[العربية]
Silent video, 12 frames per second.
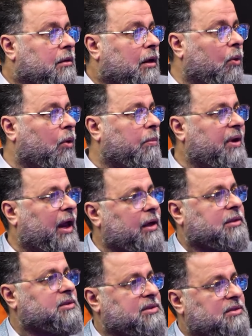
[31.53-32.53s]
هو
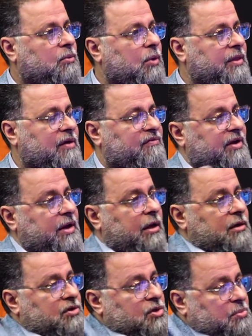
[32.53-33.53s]
بالعكس هو هذا
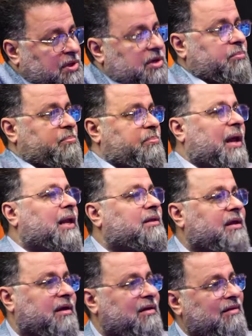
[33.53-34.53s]
الفنان كبير
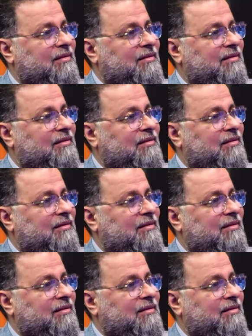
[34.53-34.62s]
ببلده